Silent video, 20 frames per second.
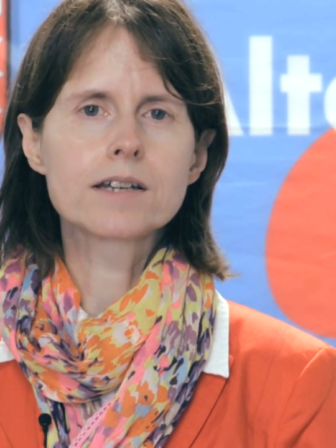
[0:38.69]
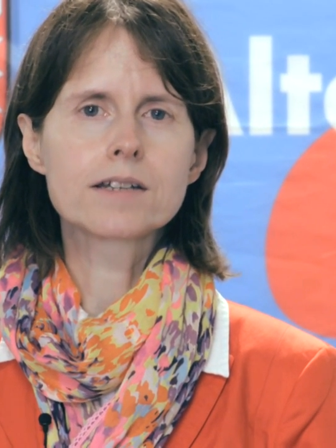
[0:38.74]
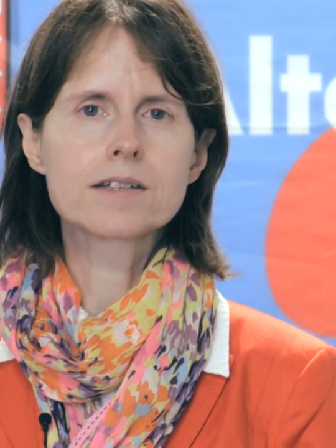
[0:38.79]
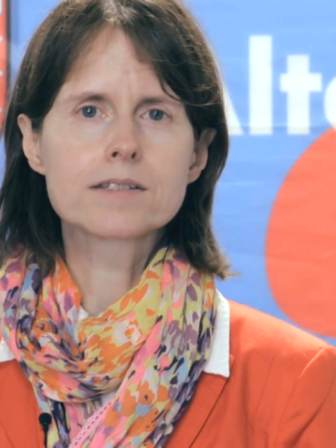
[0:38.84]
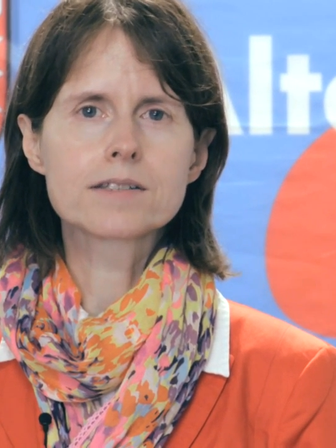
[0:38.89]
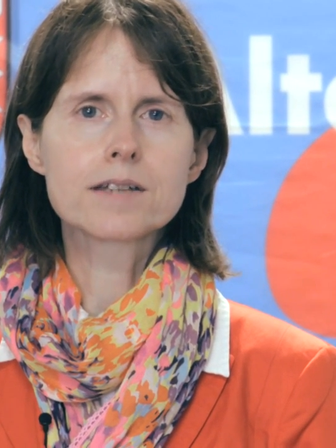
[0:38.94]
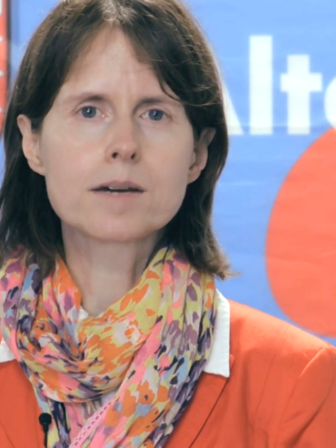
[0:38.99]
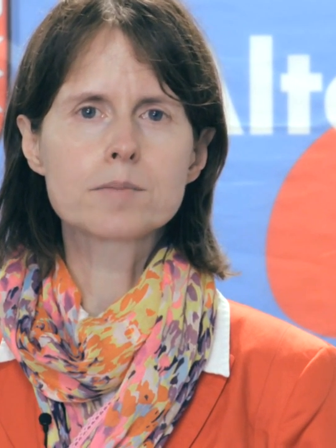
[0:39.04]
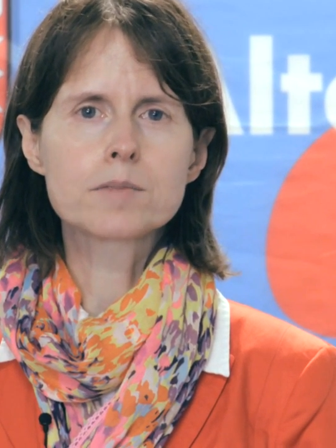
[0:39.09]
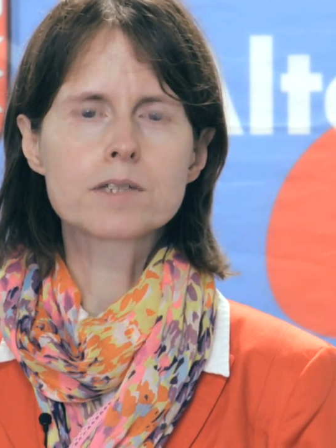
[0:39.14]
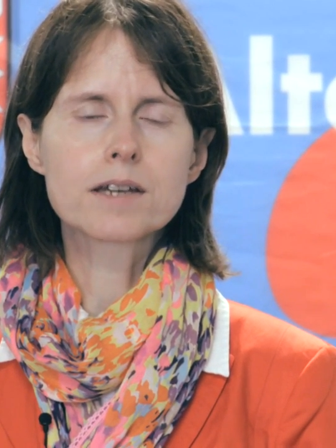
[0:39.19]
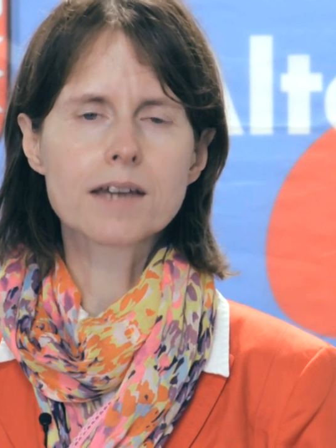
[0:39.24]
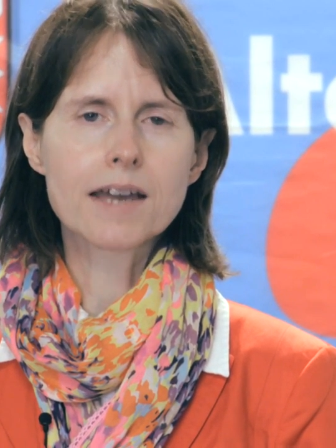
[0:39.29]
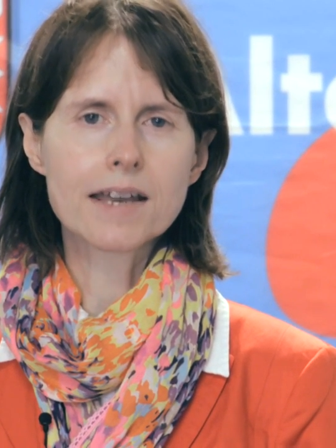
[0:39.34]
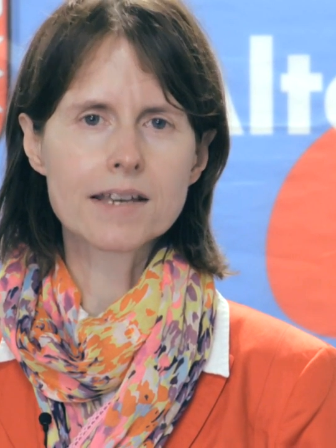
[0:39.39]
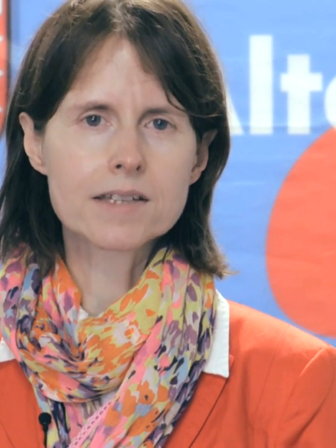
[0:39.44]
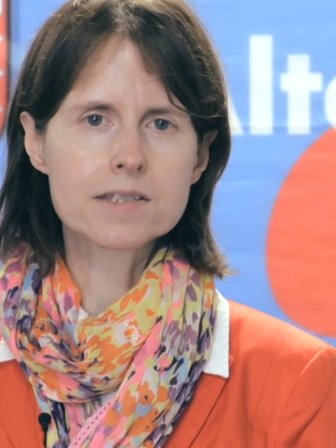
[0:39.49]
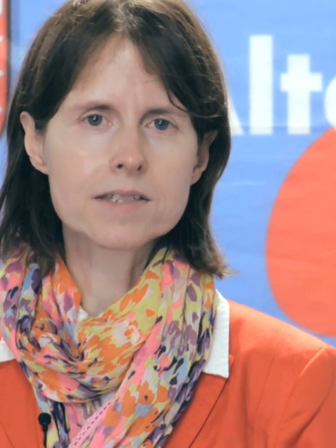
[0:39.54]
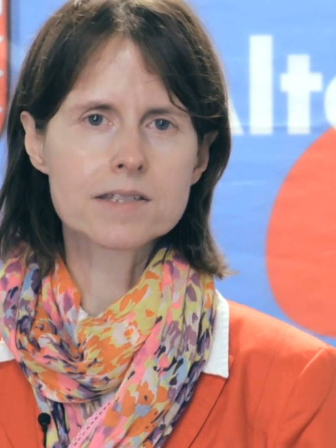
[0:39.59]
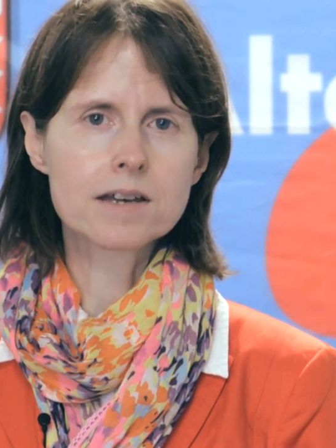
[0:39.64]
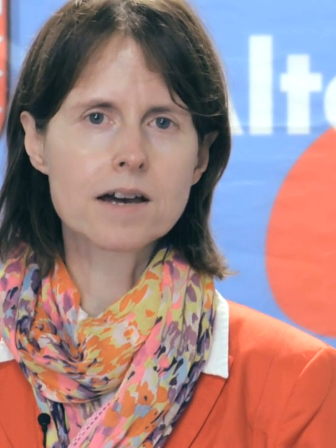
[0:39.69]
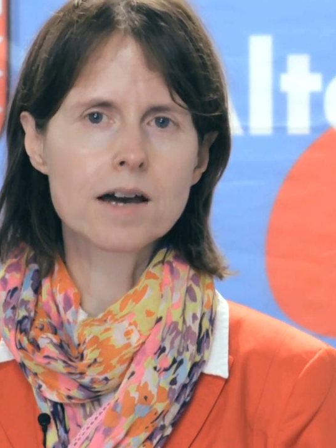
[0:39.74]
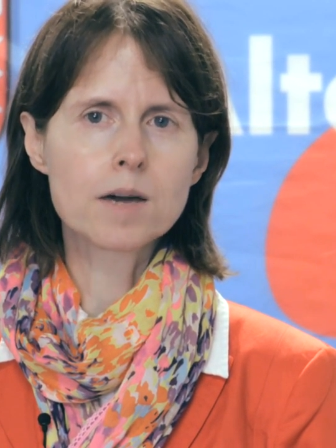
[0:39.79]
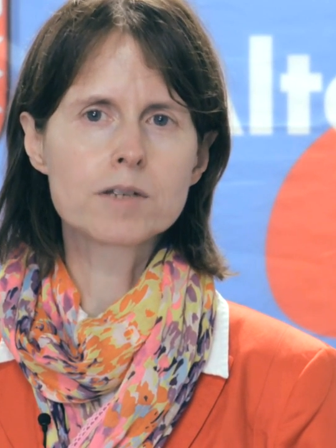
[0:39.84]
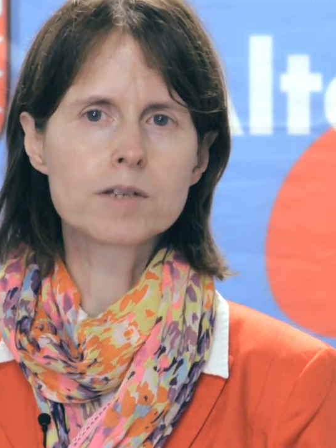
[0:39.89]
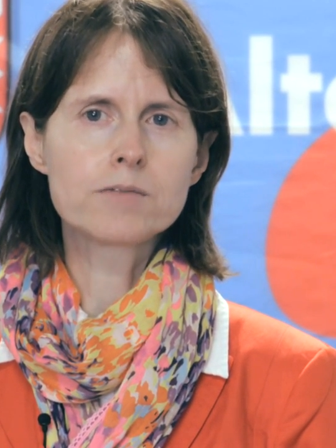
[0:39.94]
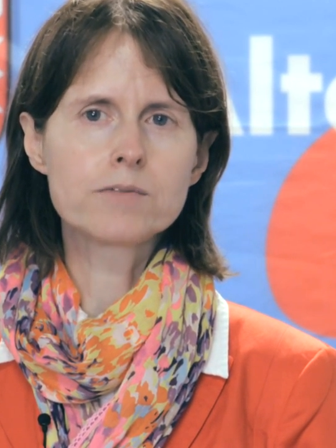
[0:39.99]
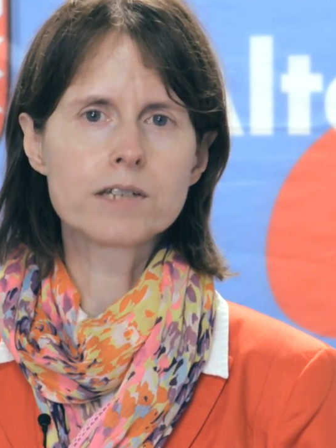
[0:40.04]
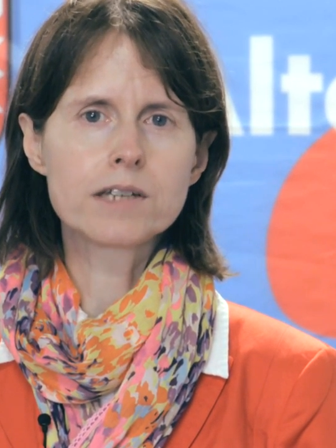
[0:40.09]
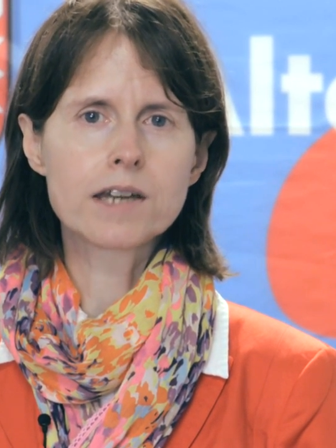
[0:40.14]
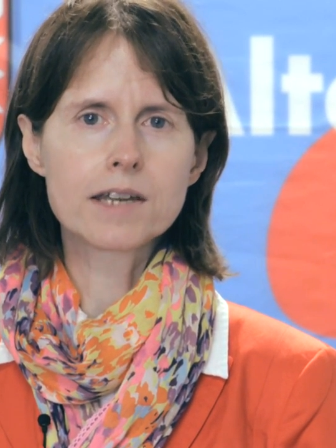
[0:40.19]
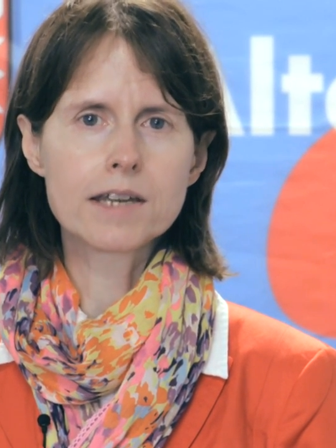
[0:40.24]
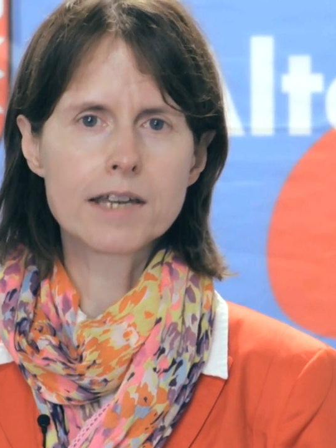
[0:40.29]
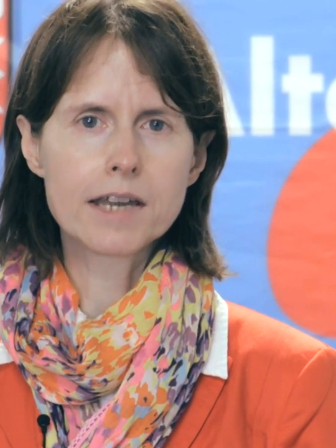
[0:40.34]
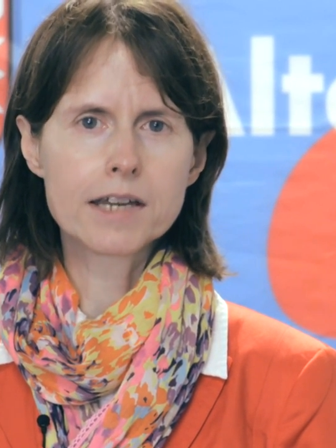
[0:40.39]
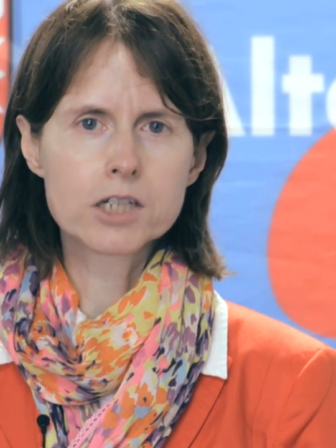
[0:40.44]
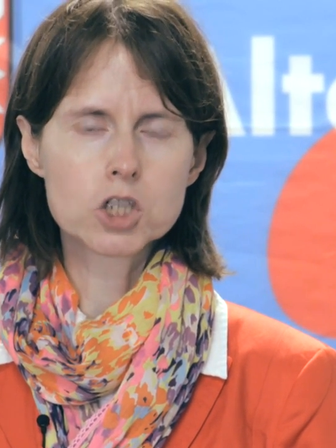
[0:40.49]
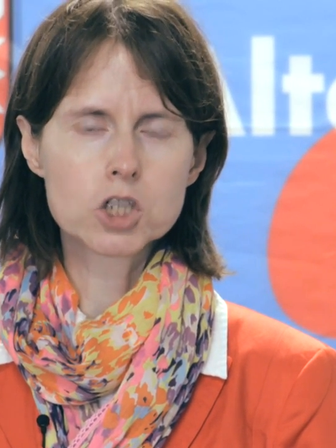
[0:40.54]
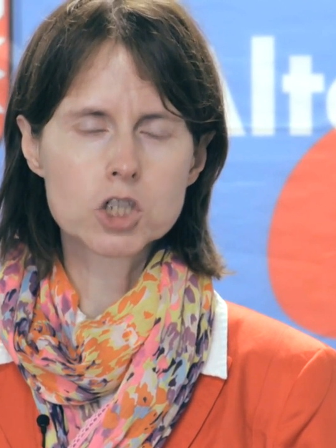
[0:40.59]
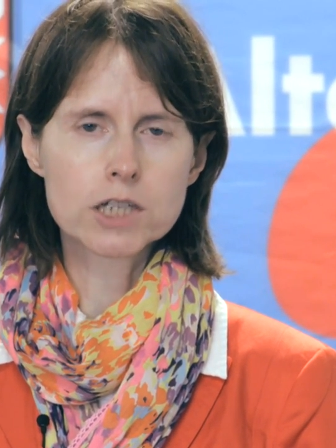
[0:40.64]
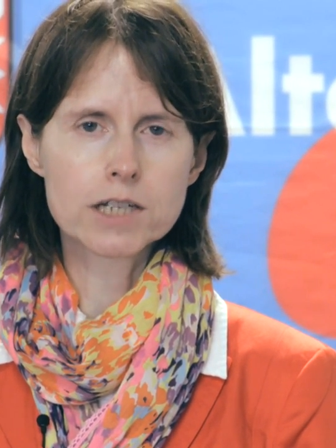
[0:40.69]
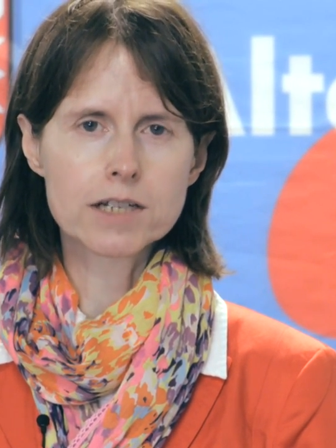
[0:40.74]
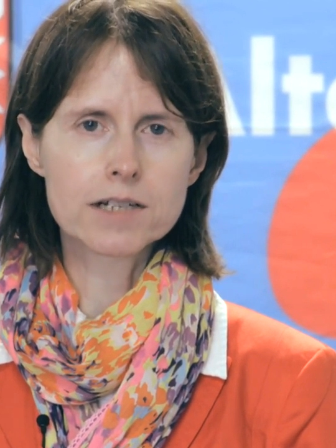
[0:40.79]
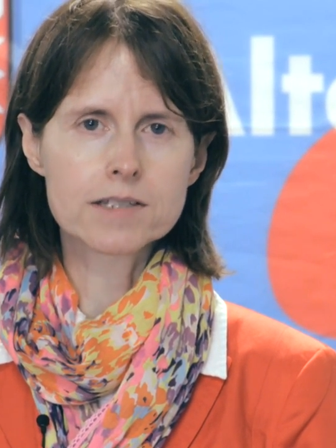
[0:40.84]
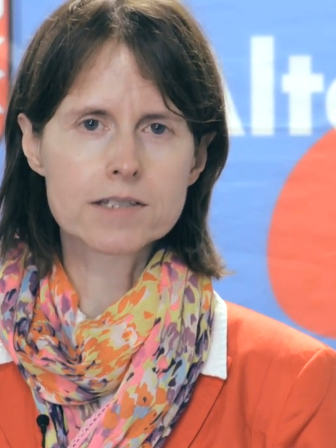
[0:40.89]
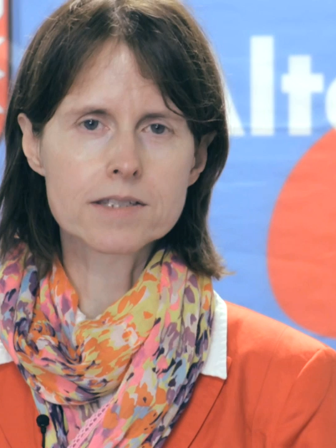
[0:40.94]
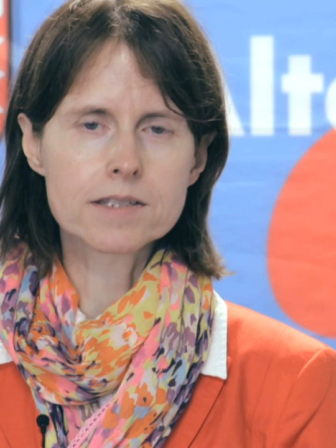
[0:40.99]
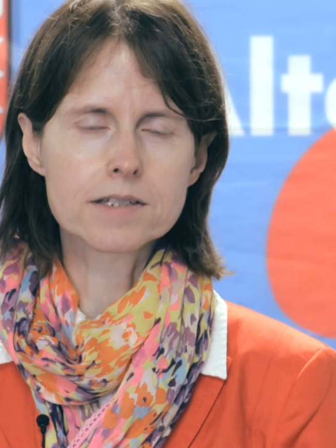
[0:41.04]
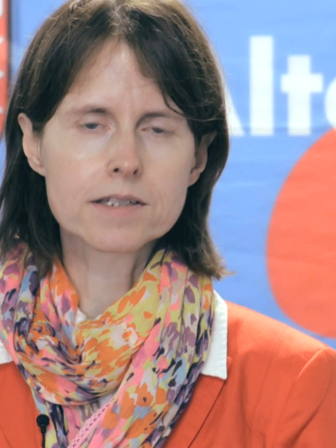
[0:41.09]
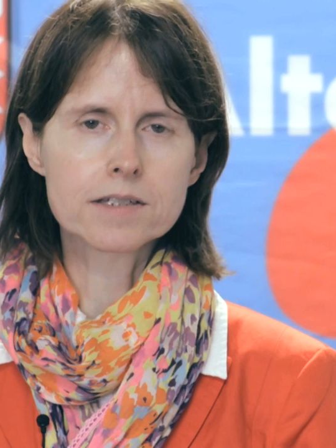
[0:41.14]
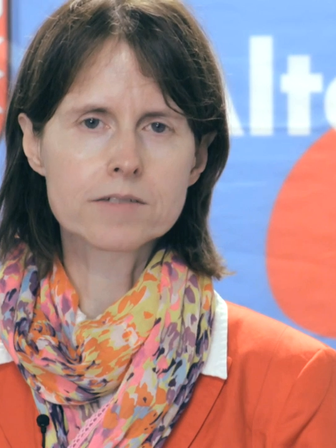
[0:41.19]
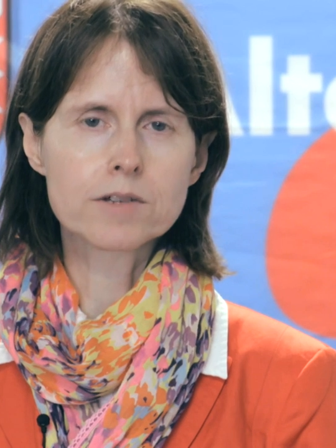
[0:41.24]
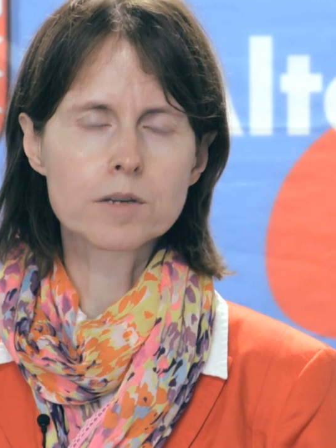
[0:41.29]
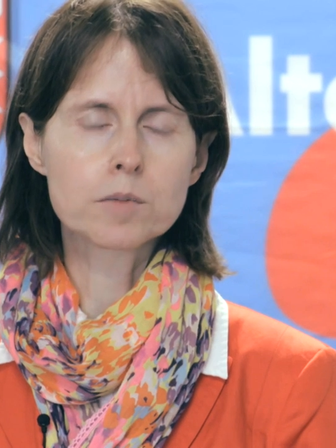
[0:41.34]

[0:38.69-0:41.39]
der gesamte Rechtsrahmen wiederhergestellt sind sind.